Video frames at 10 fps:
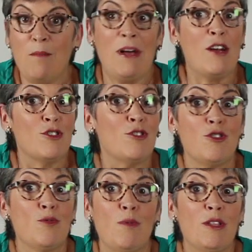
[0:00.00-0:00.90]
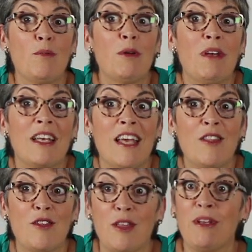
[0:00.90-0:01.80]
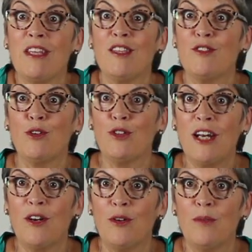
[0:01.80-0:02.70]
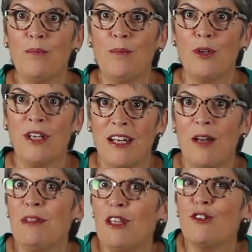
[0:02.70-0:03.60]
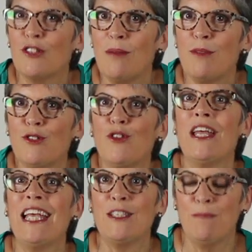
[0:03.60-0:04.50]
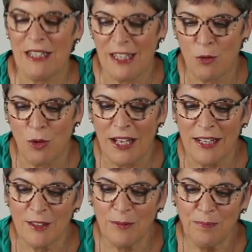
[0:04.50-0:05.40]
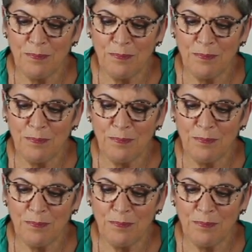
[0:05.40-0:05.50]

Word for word: Para nosotros es un momento privilegiado, debería disfrutarlo, porque realmente los cambios son espectaculares.